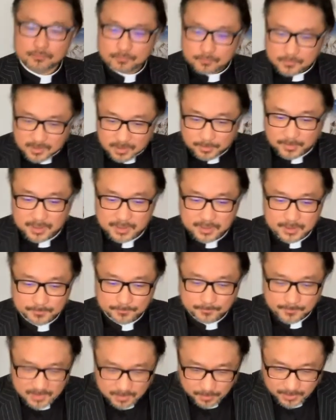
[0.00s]
什么意思？
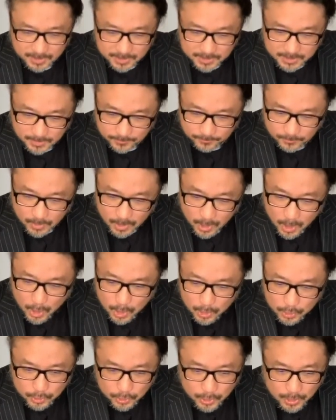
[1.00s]
什么意思？
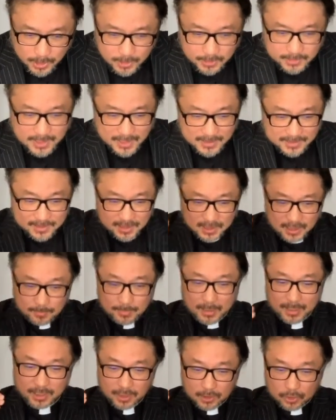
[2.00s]
在这里
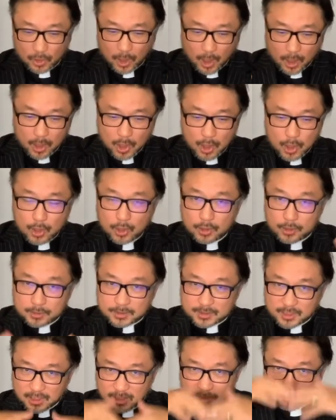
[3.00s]
面，你说
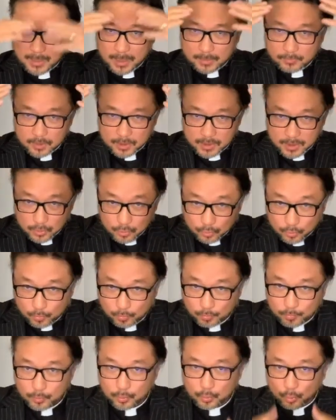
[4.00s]
这里面
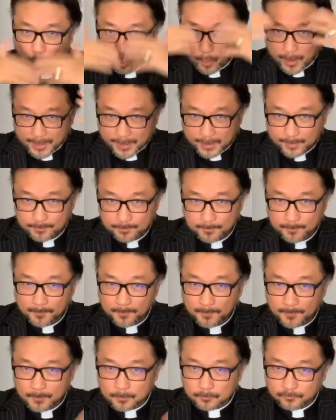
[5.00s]
鬼
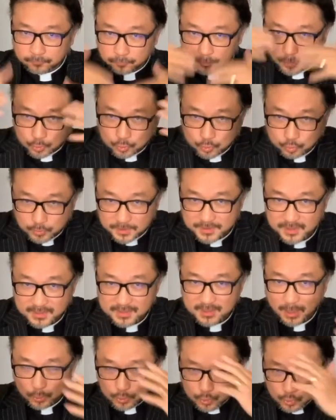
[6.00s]
附到猪的身
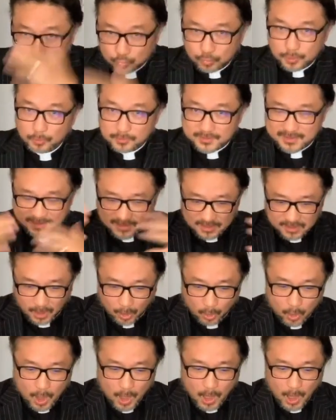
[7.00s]
上，猪又死
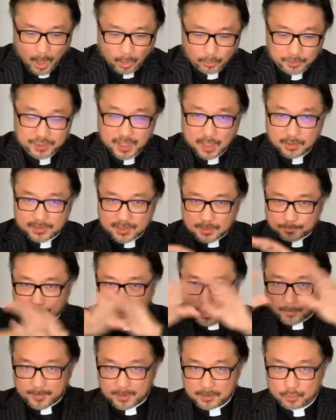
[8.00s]
掉，好像是
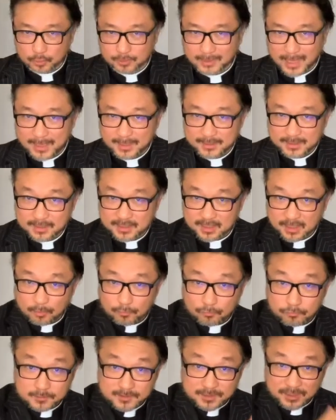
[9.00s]
表面所带来的是一个
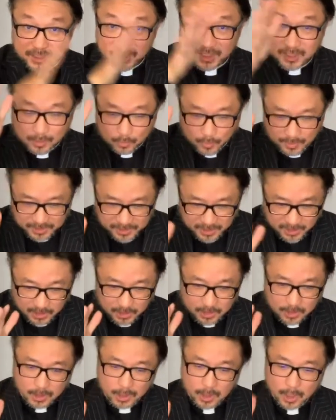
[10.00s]
物质利益的问题。
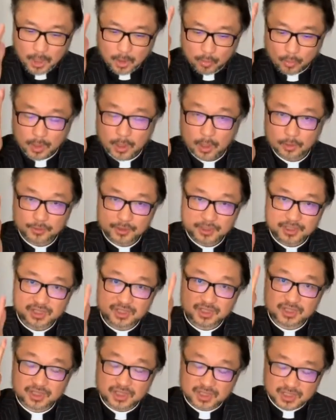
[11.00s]
我告诉你，
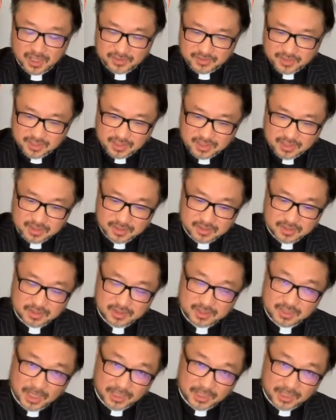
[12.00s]
实际上是在